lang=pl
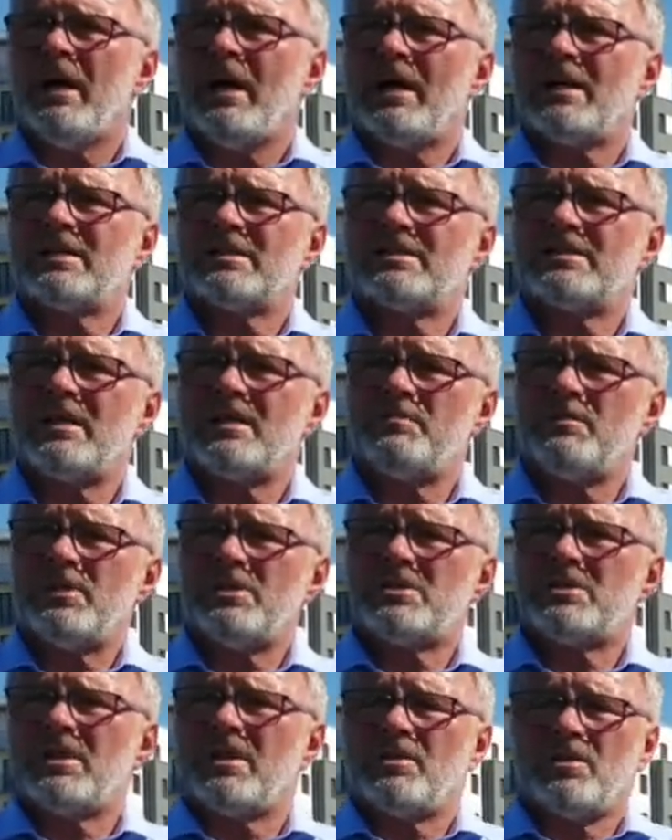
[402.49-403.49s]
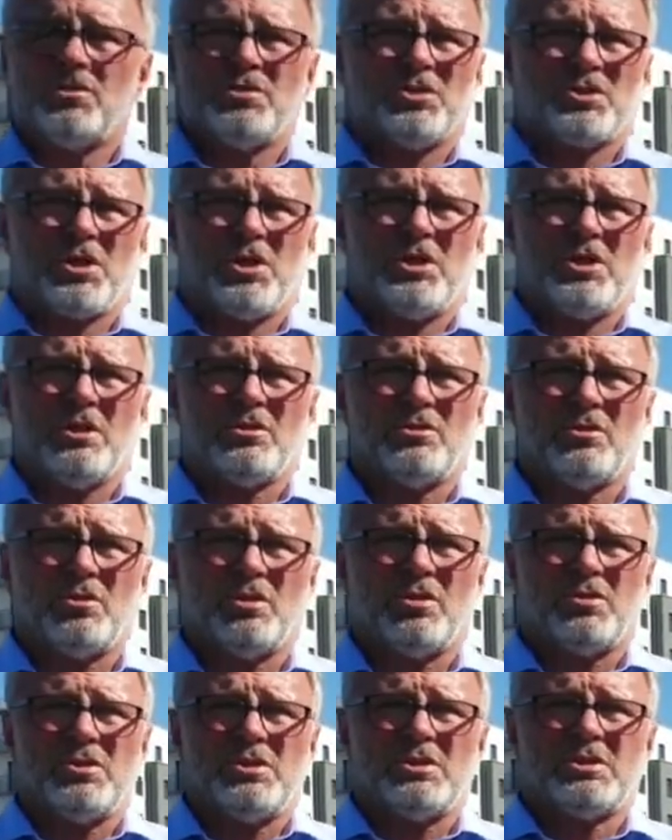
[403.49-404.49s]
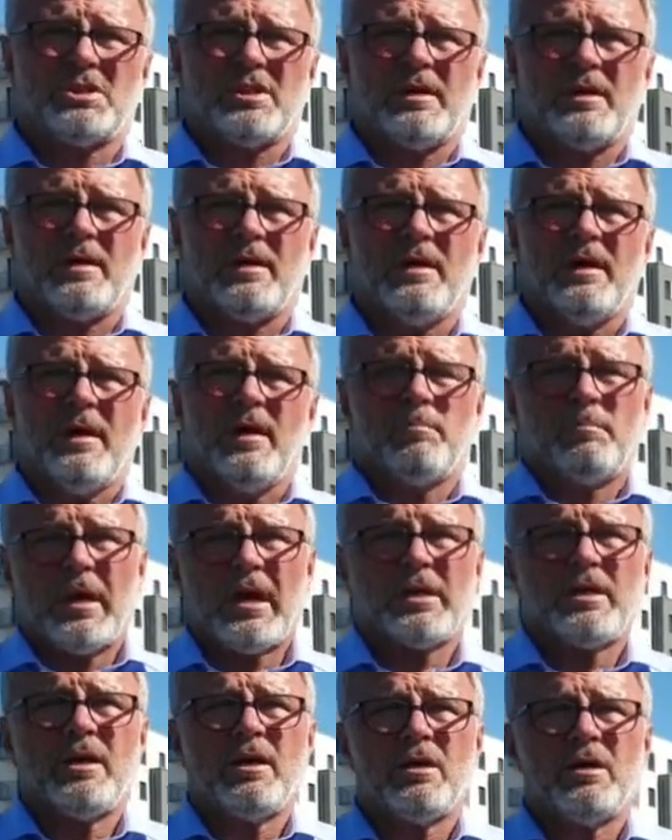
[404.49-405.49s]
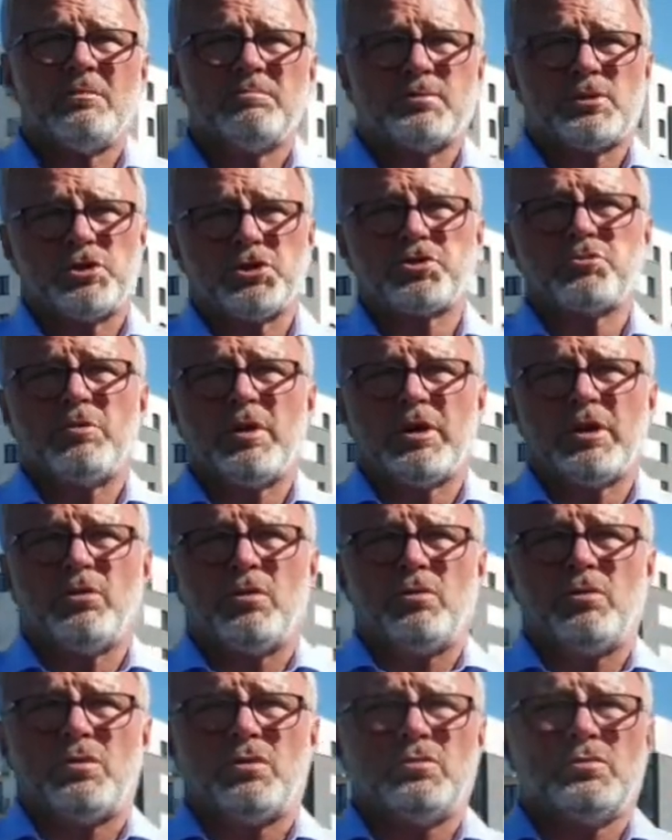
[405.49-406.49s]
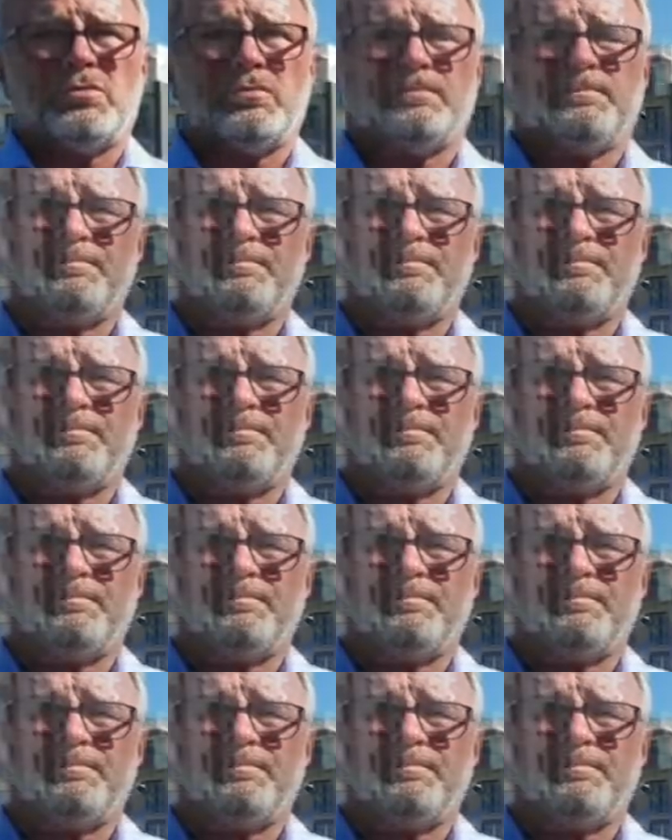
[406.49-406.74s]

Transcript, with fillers: a termin zakończenia do końca maja przyszłego roku.